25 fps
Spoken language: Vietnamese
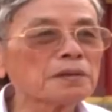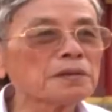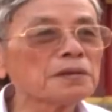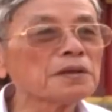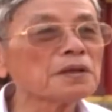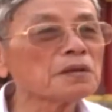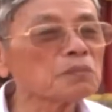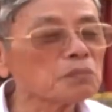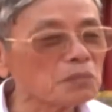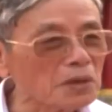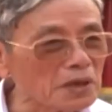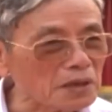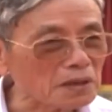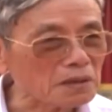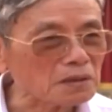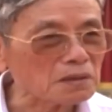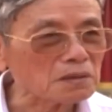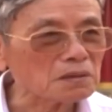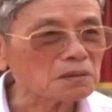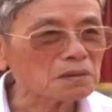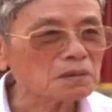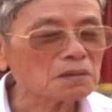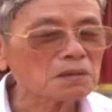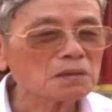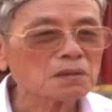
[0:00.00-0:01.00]
yên bình,
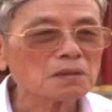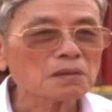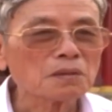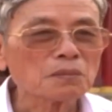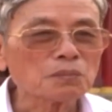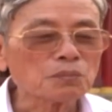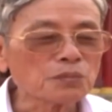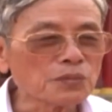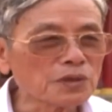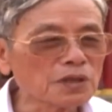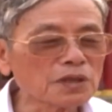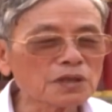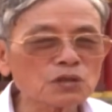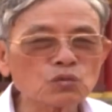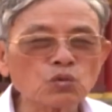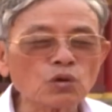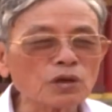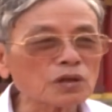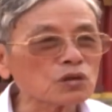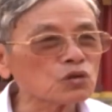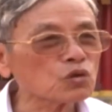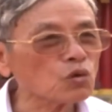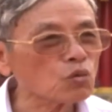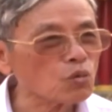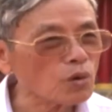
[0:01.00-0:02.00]
mưa
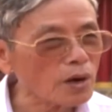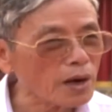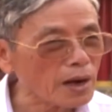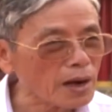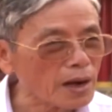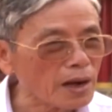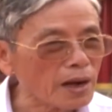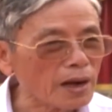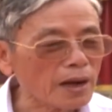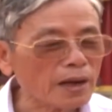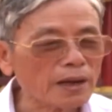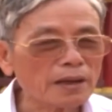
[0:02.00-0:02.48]
thuận gió hòa,